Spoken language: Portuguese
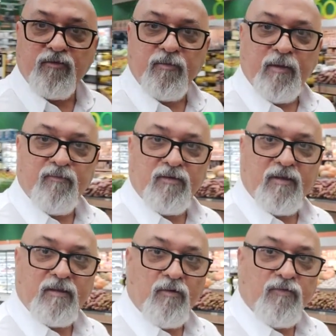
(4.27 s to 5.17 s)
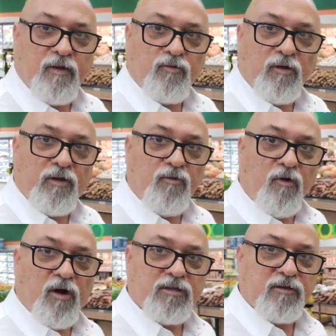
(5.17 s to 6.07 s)
Isso mesmo que você está ouvindo. Eu estou aqui no
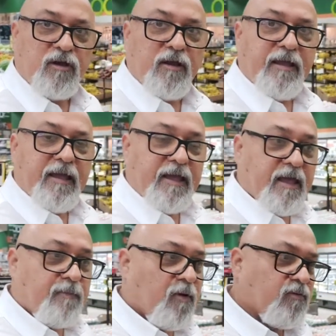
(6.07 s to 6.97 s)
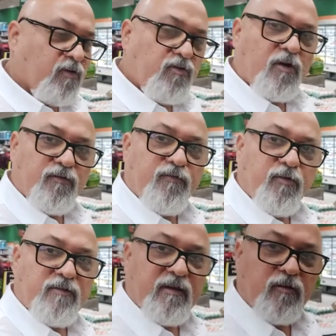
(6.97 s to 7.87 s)
Horti, é, promoção de
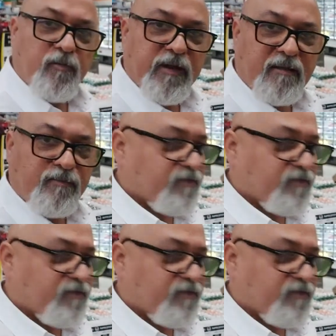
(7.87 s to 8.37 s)
hortifrutis aqui do Bretas.